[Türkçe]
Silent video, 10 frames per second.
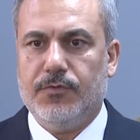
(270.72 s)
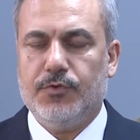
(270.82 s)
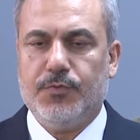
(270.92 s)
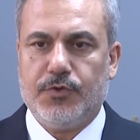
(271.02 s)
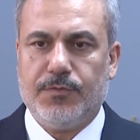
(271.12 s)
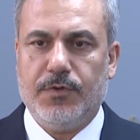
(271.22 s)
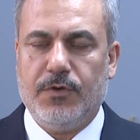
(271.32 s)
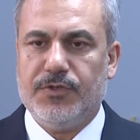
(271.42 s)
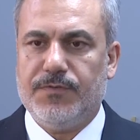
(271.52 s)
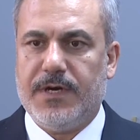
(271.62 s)
e, 3,5
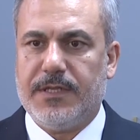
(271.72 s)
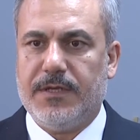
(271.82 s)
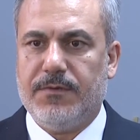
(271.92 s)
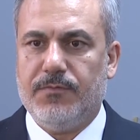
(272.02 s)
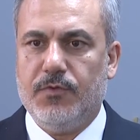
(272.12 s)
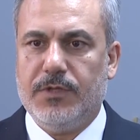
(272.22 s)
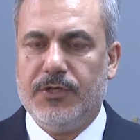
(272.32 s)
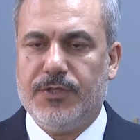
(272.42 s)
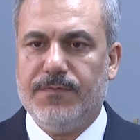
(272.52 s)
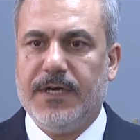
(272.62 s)
milyon civarında
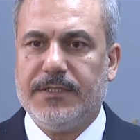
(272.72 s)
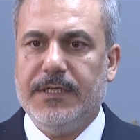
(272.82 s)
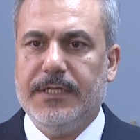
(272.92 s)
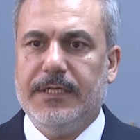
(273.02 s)
mülteci var.